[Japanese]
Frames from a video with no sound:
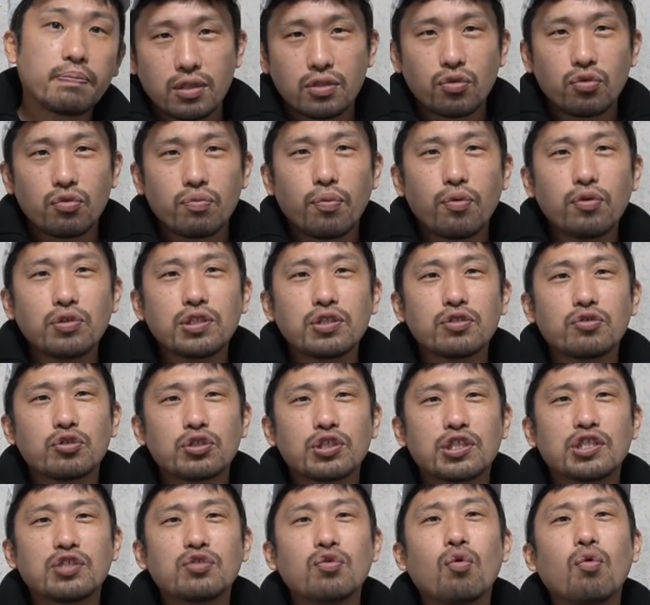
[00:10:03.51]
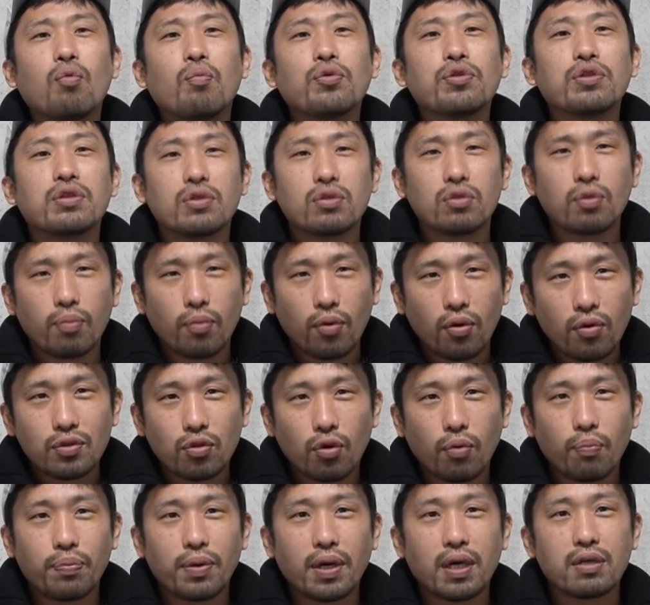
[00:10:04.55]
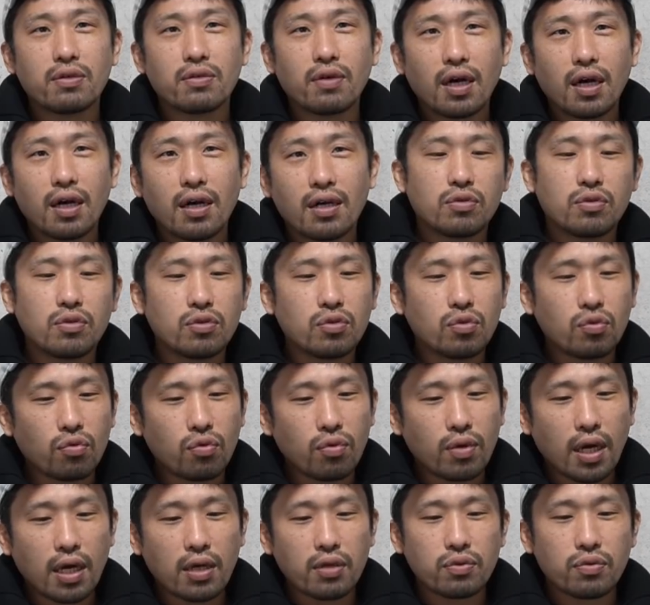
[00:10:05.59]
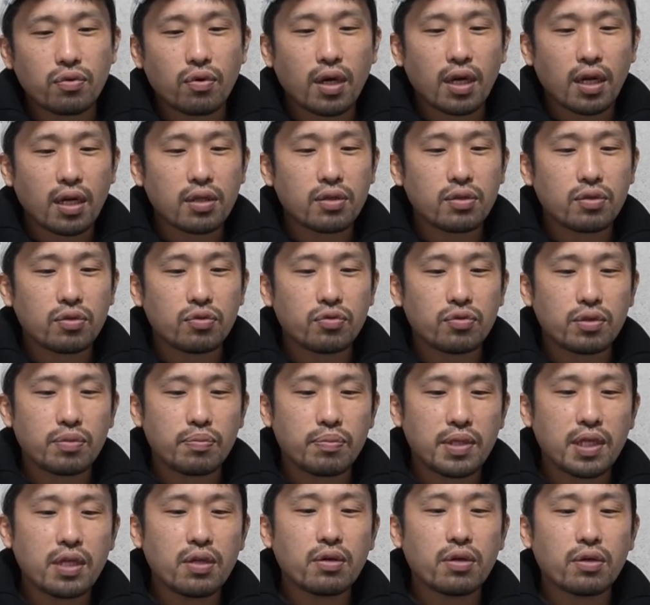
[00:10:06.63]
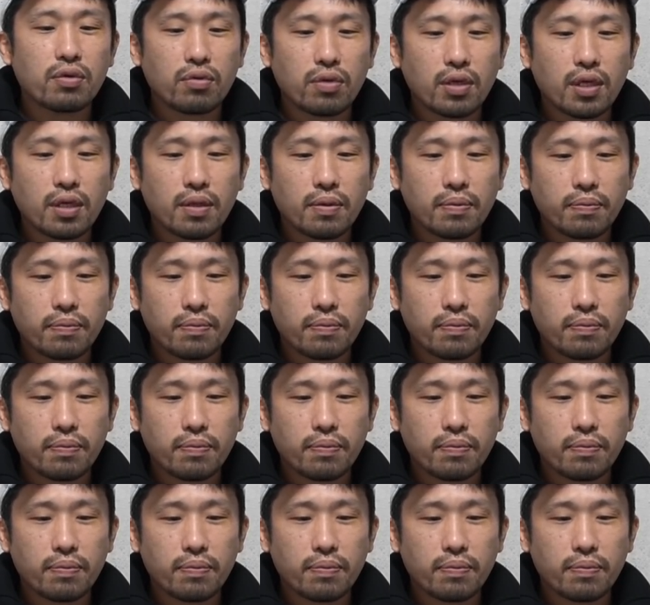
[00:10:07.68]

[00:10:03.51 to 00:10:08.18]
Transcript: そういうボクシングの思想を持ってると思う。トップランクは。っていうところはあるのかなっていうふうに見えるけどね。